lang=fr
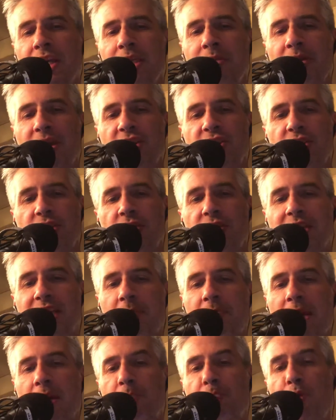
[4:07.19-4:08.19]
Imaginez un
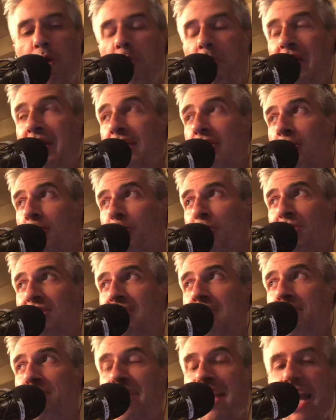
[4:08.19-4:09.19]
Québec peuplé de
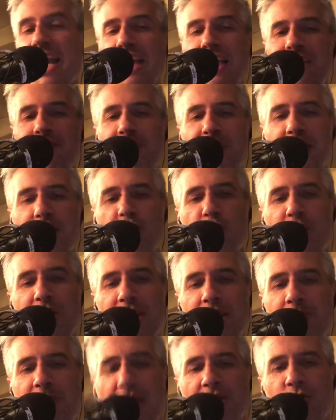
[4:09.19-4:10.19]
petits Pierre-Yves
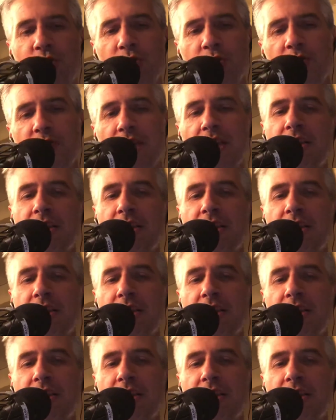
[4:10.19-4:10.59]
McSween partout.